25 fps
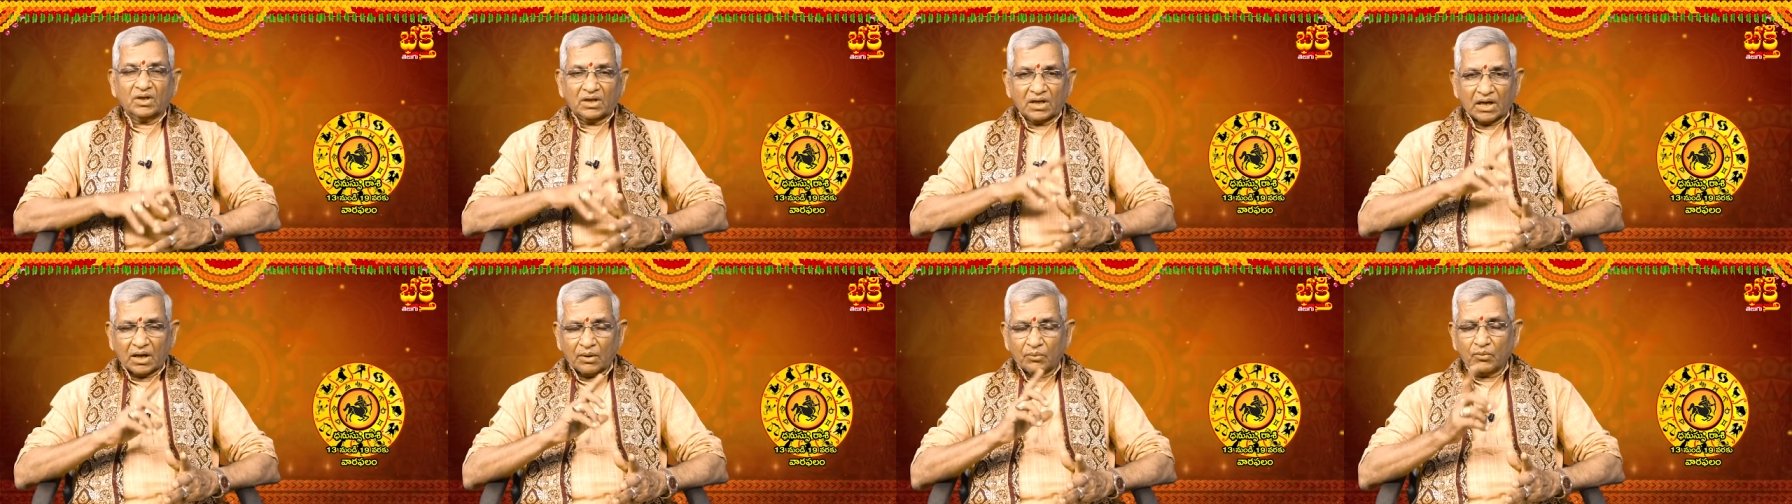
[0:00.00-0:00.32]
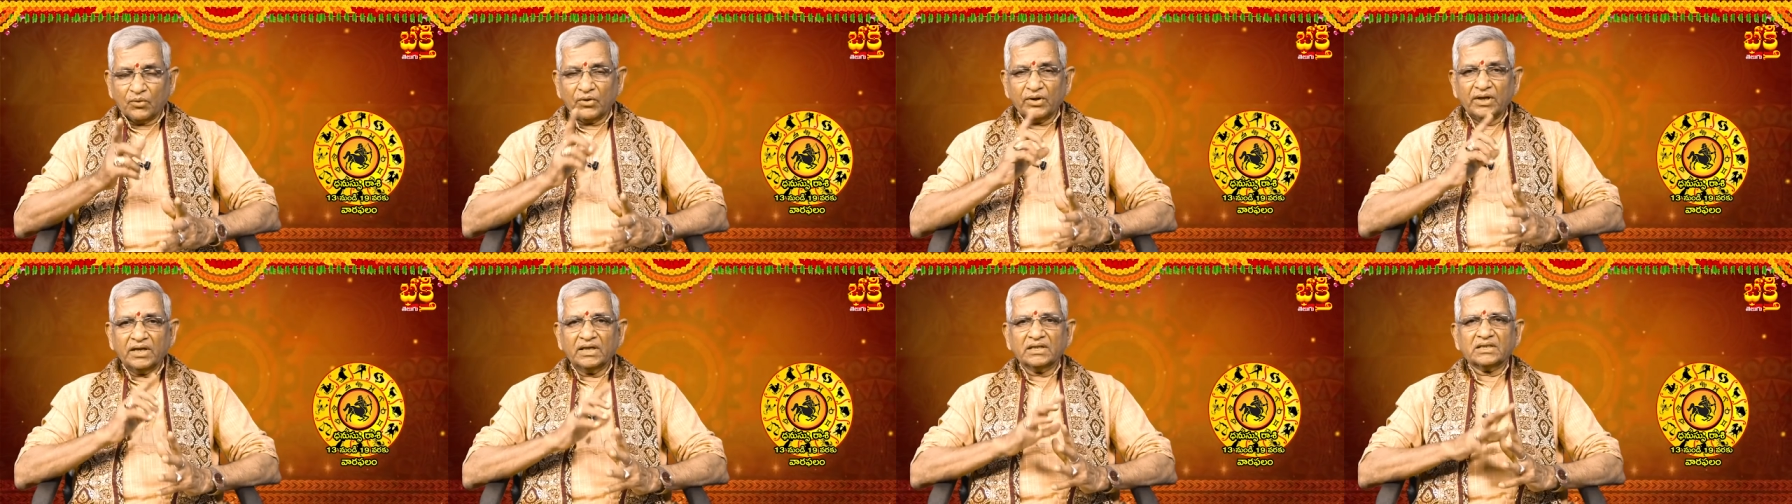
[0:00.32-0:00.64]

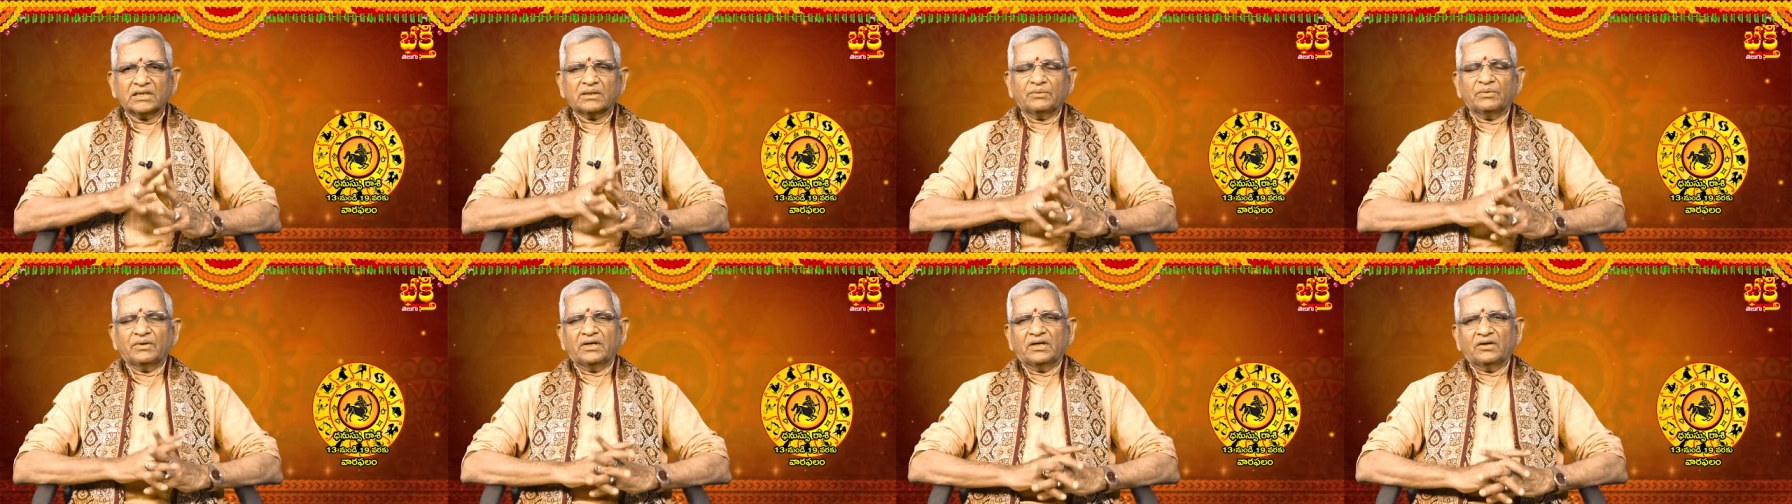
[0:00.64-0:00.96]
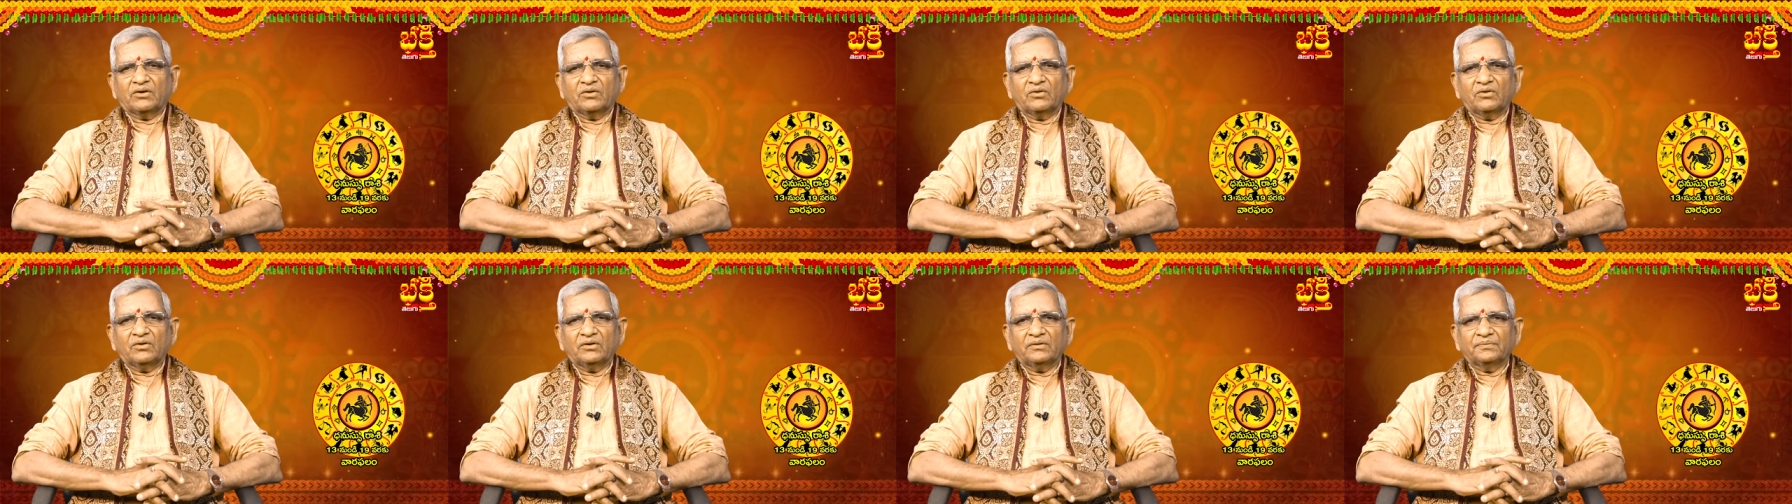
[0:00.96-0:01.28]
రాబోయే
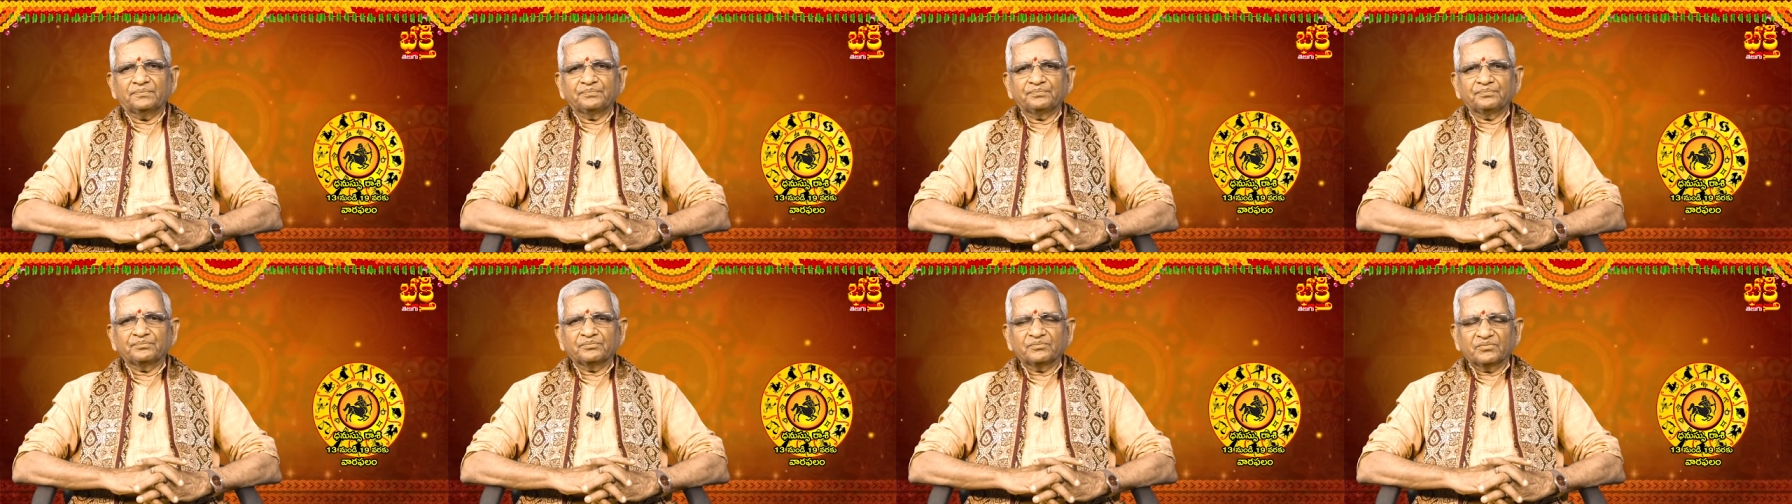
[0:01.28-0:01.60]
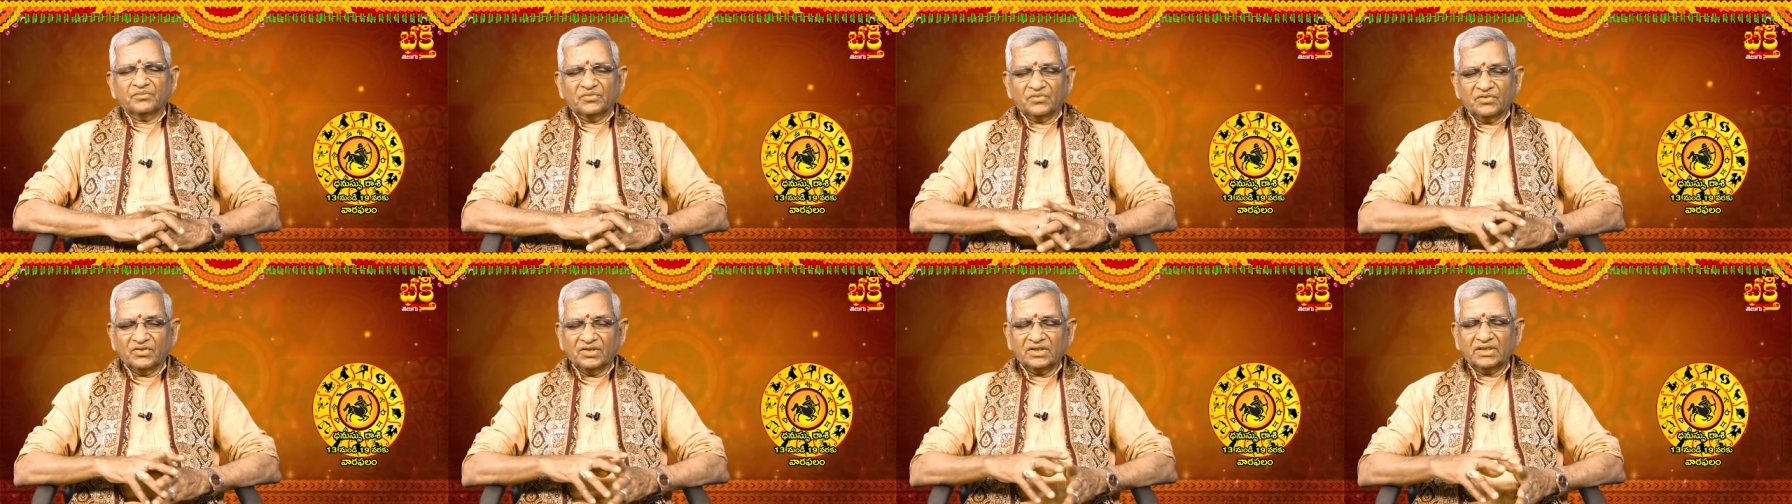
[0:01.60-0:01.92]
సమయంలో
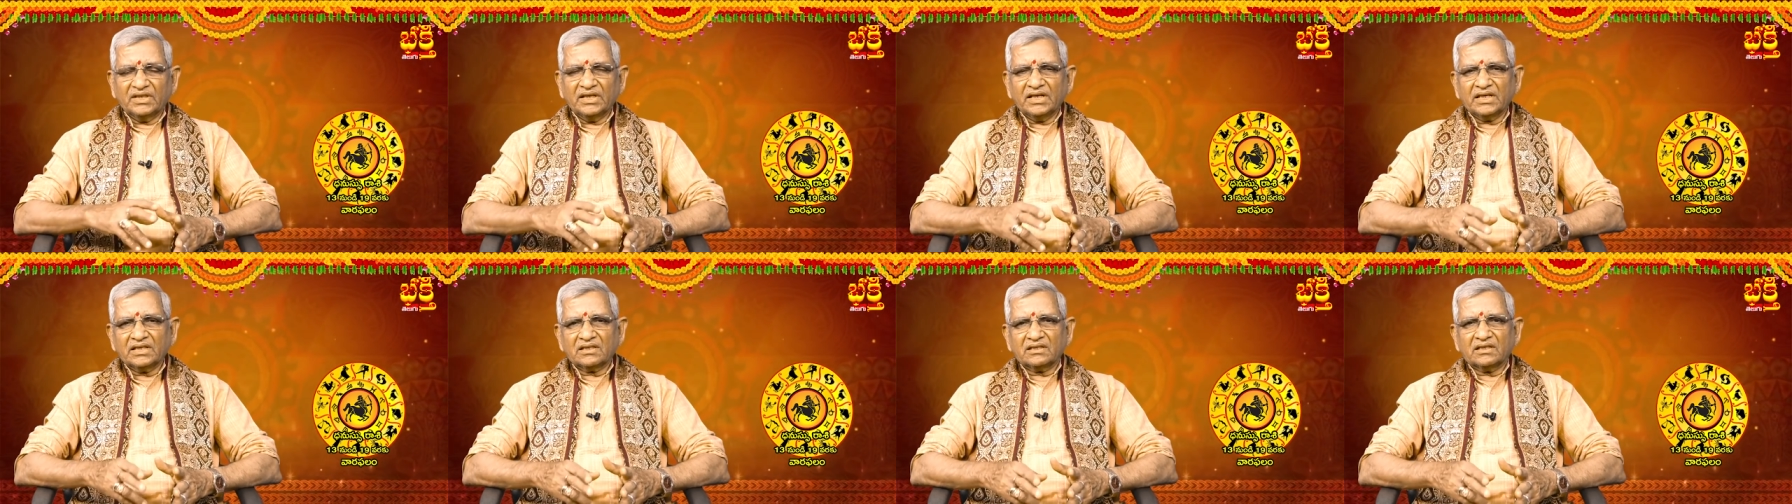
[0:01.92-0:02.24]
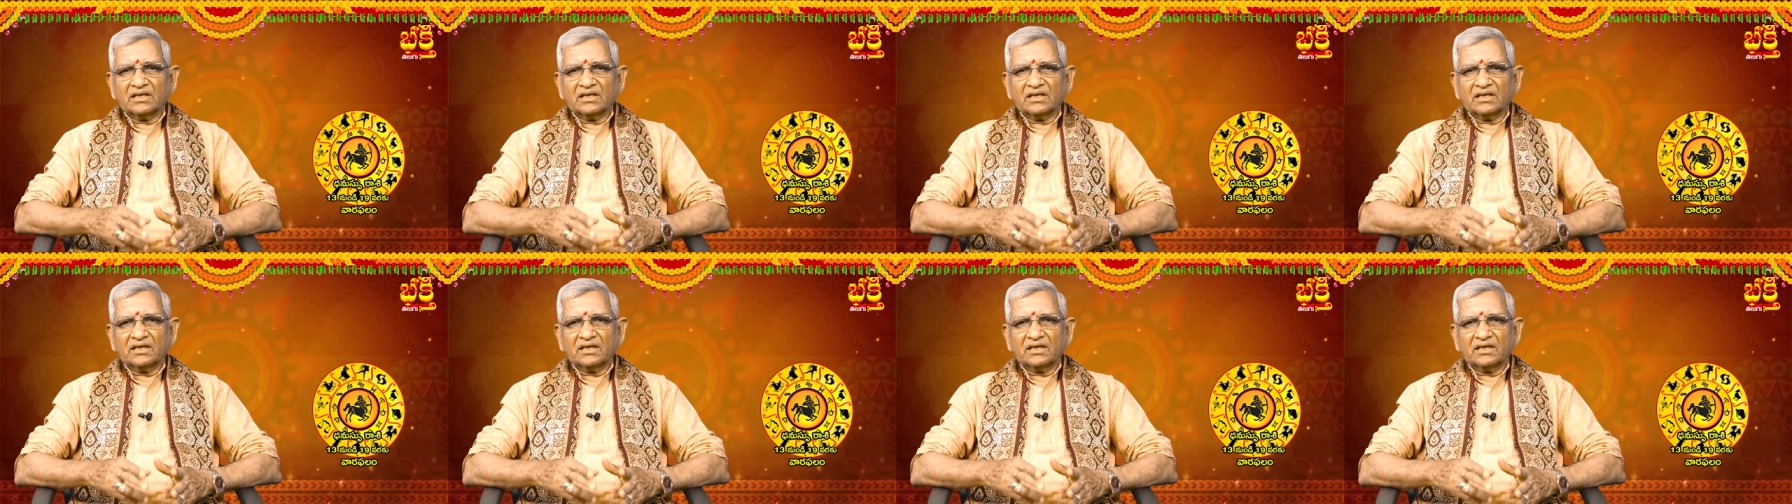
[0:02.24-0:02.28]
ద్వితీయ